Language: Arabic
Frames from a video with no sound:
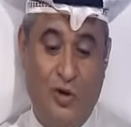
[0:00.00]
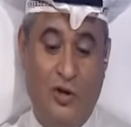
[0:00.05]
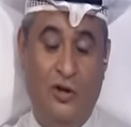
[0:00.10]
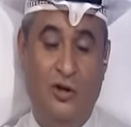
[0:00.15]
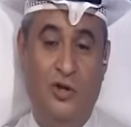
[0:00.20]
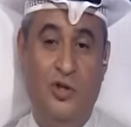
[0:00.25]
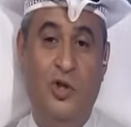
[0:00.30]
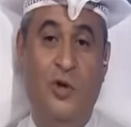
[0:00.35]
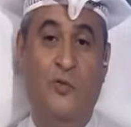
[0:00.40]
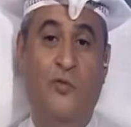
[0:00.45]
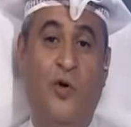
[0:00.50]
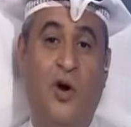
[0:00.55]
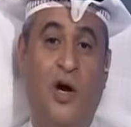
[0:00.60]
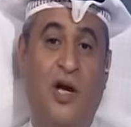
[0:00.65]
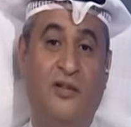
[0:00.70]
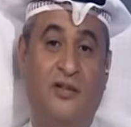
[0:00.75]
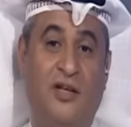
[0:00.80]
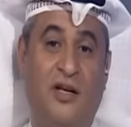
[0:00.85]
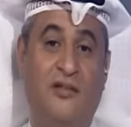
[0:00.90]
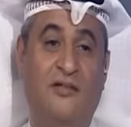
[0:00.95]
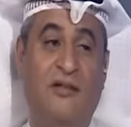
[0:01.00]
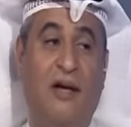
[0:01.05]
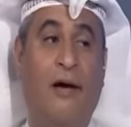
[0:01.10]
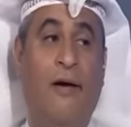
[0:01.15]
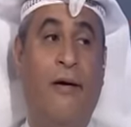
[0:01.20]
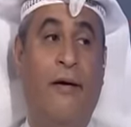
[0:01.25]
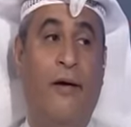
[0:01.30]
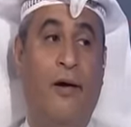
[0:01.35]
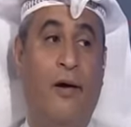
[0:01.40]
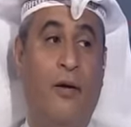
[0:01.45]
شوفوا قطر
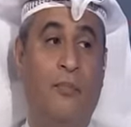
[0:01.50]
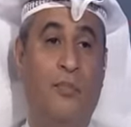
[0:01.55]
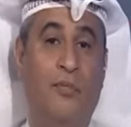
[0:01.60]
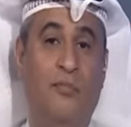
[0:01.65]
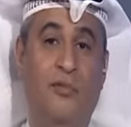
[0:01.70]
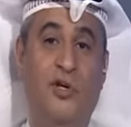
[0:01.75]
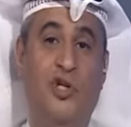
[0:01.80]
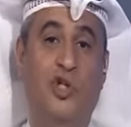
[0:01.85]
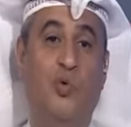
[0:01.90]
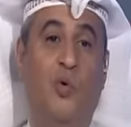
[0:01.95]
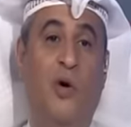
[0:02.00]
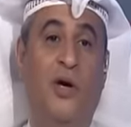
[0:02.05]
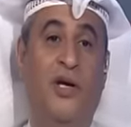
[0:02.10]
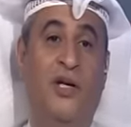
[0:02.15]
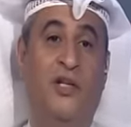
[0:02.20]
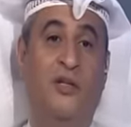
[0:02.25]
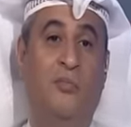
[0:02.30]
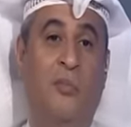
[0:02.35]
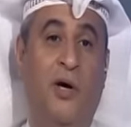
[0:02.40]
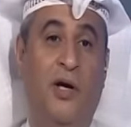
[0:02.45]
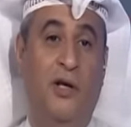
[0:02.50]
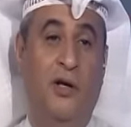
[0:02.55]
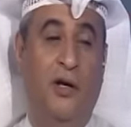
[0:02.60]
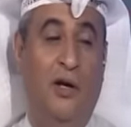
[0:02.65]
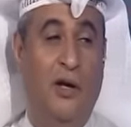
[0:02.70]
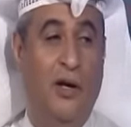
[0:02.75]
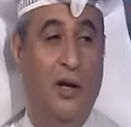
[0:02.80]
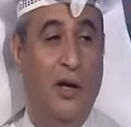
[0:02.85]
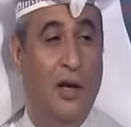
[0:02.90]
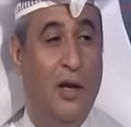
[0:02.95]
تغرق من شويه ميه
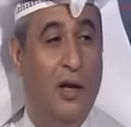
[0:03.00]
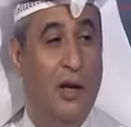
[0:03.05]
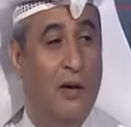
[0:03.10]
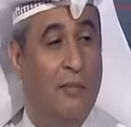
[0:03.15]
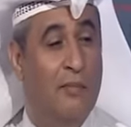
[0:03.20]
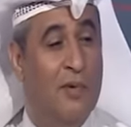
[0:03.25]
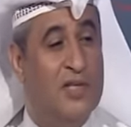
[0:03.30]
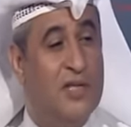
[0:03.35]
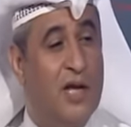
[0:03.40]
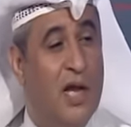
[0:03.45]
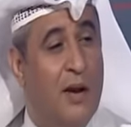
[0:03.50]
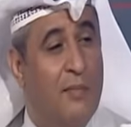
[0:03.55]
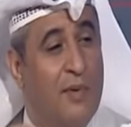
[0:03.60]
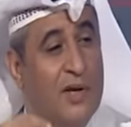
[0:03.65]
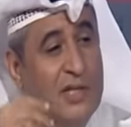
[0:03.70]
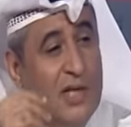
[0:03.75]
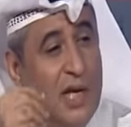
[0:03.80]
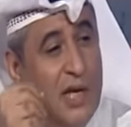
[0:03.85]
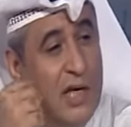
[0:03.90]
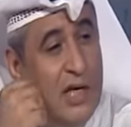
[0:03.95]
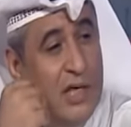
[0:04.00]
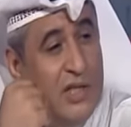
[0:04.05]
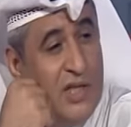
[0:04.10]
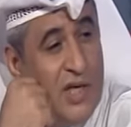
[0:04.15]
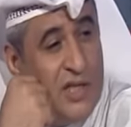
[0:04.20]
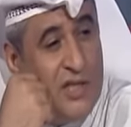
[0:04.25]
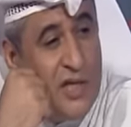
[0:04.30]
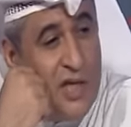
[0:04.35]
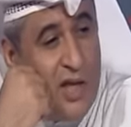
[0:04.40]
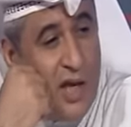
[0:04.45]
بس انا بسال
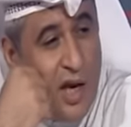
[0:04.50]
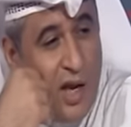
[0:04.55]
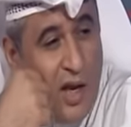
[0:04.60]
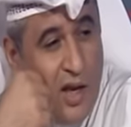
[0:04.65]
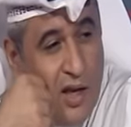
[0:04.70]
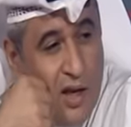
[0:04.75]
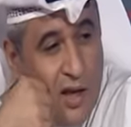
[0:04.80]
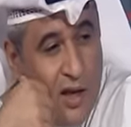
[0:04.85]
الجزيره